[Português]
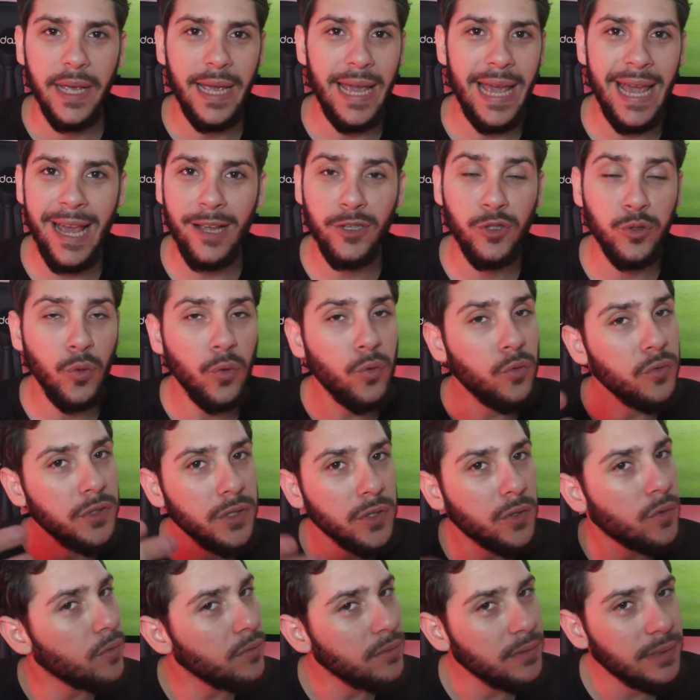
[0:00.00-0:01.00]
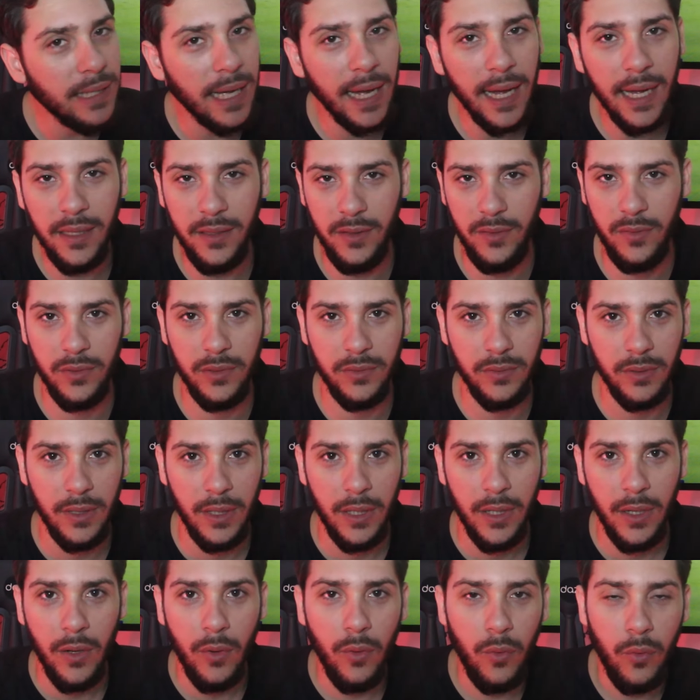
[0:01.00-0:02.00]
É jogo de contato.
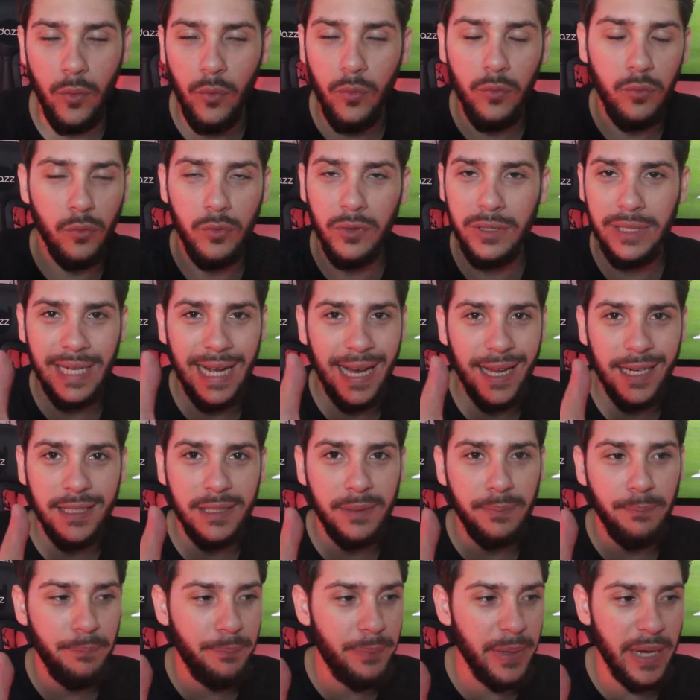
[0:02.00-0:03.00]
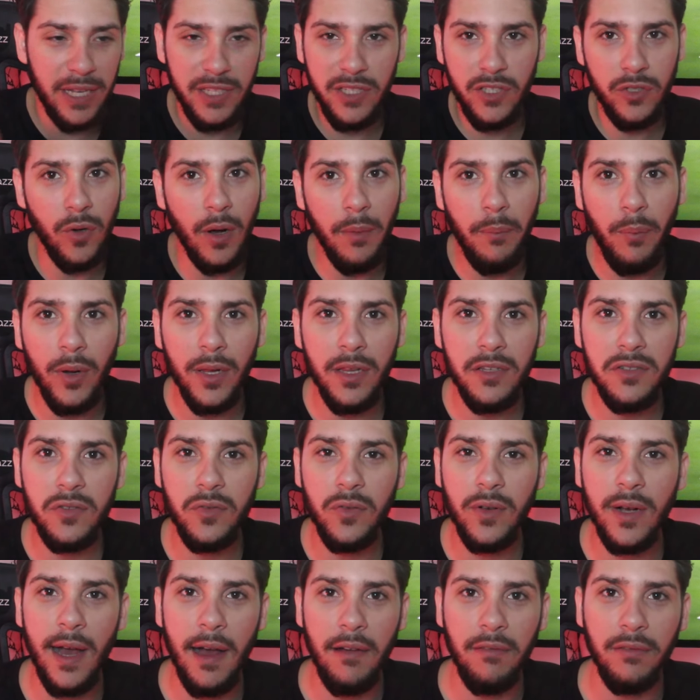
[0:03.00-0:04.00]
O, o, os caras perdiam a bola e se
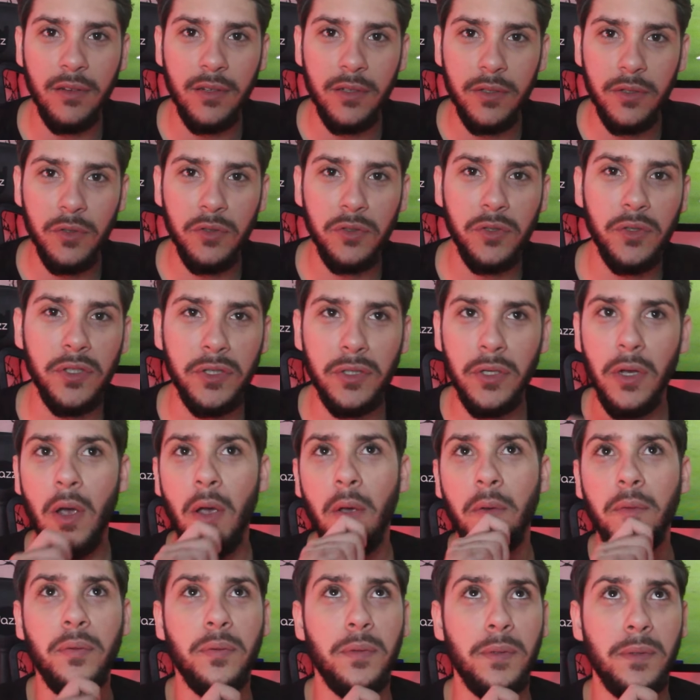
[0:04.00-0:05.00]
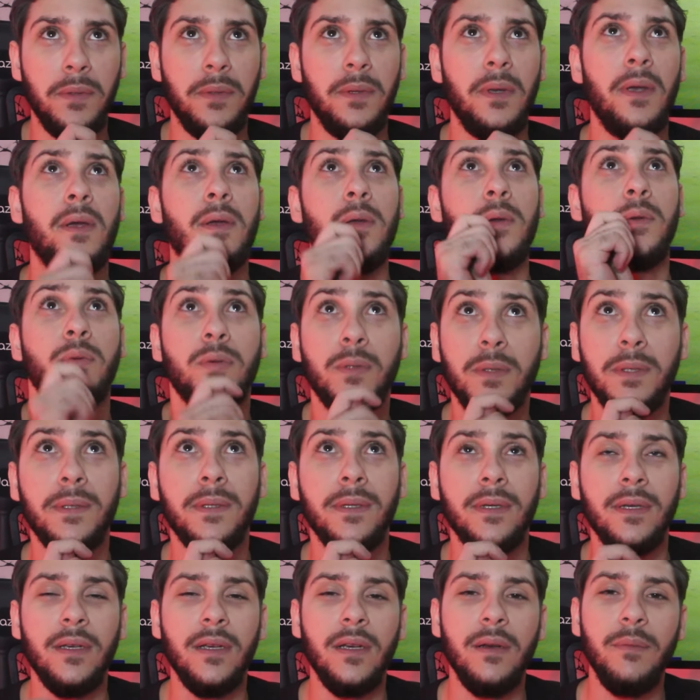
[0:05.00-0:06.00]
jogava. E o juiz.
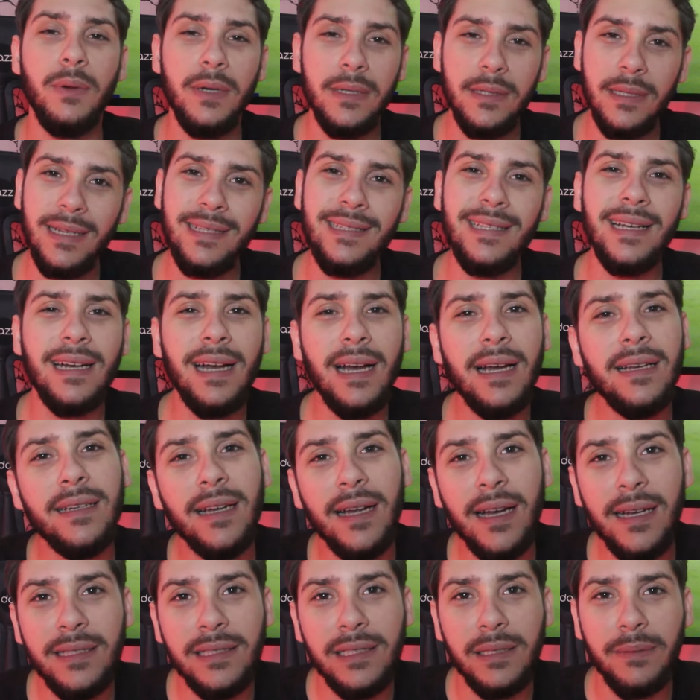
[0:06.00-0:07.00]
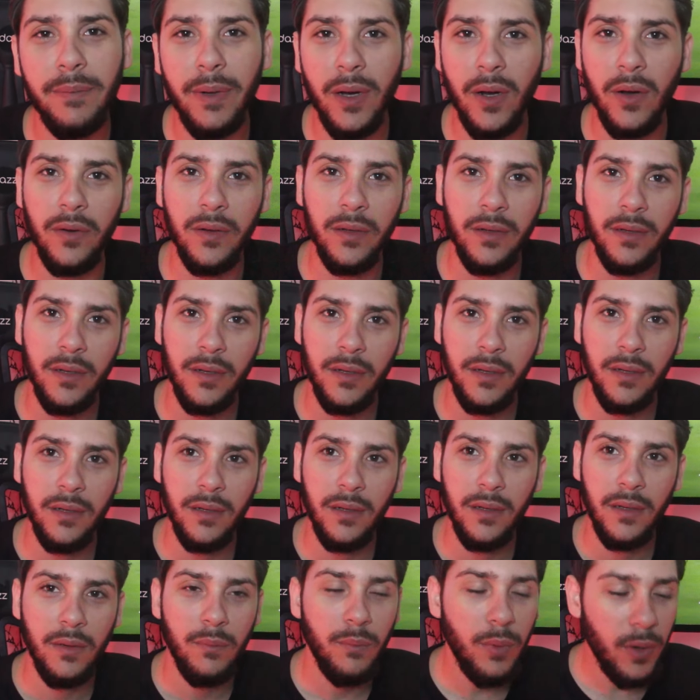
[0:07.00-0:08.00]
Pô, você tá de sacanagem, irmão.
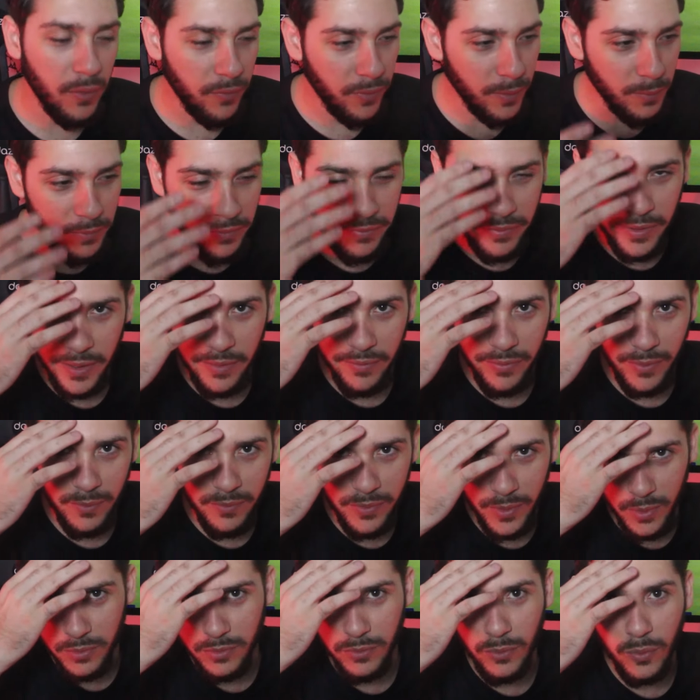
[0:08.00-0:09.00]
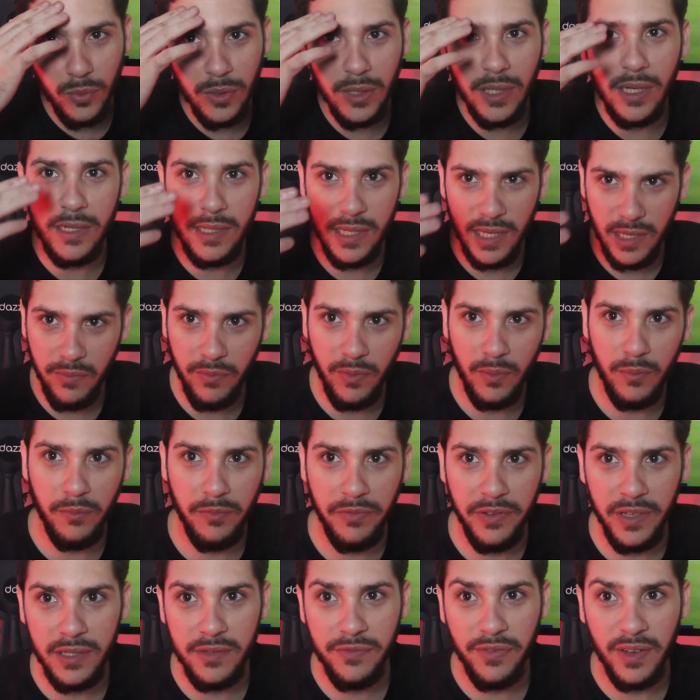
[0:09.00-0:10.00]
Bom, vamos ver, vamos ver o lance aqui, vamos
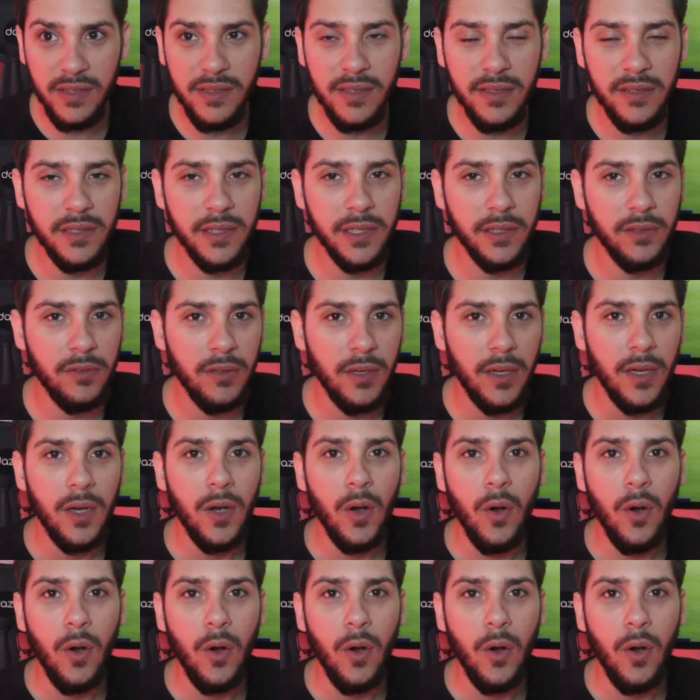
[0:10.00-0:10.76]
ver se faz sentido.